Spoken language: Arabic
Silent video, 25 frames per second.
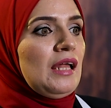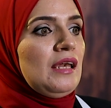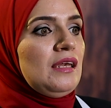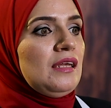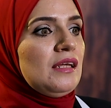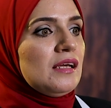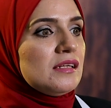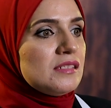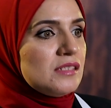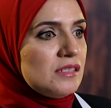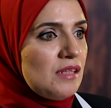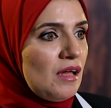
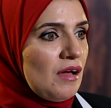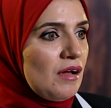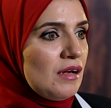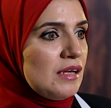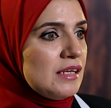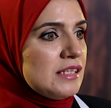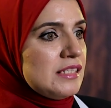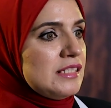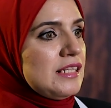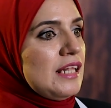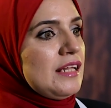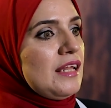
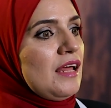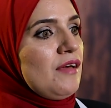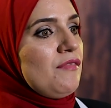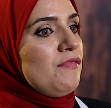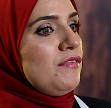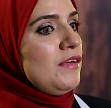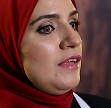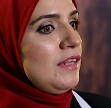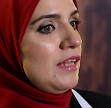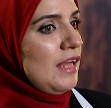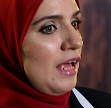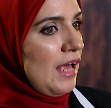ليستخلص لنا
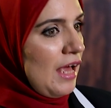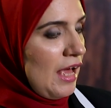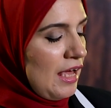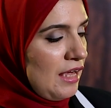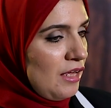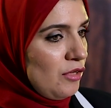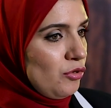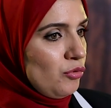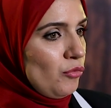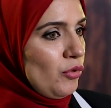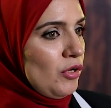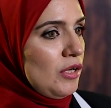في
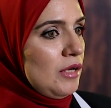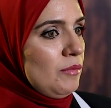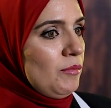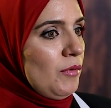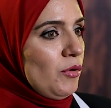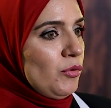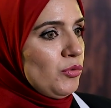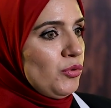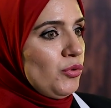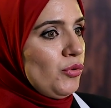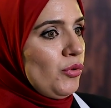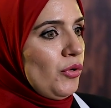نهاية كل
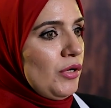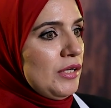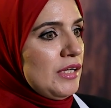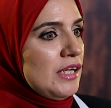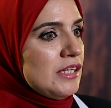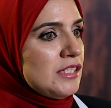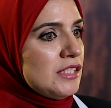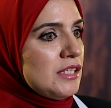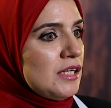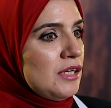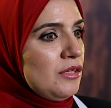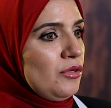موضوع
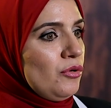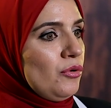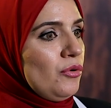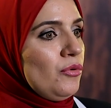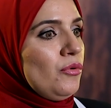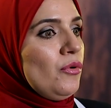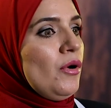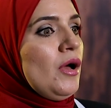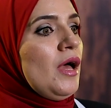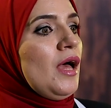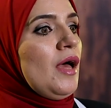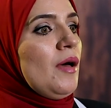
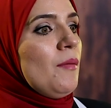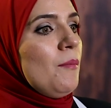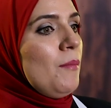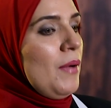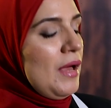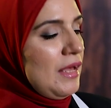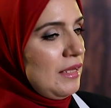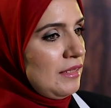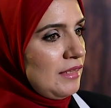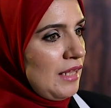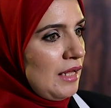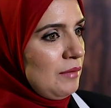يسرده
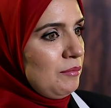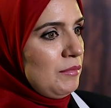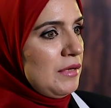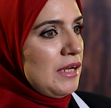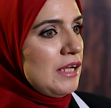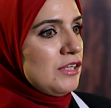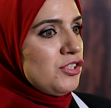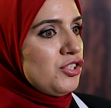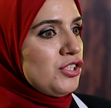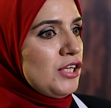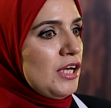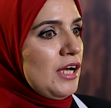بيتا
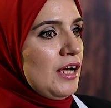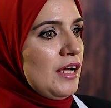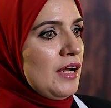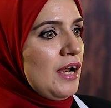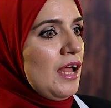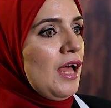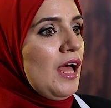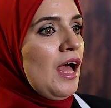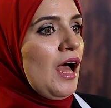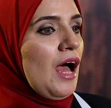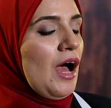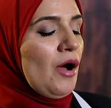من الشعر
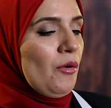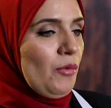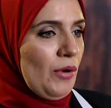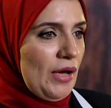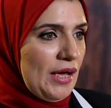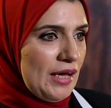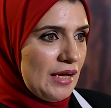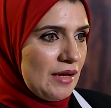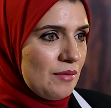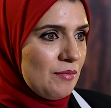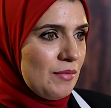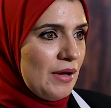أو
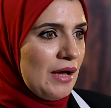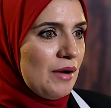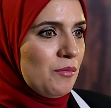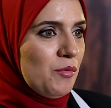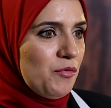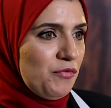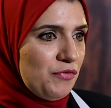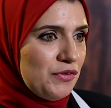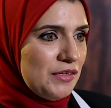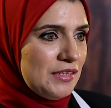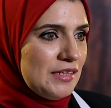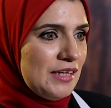حكمة
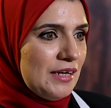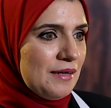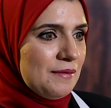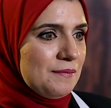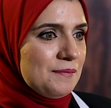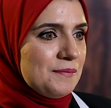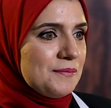مفيدة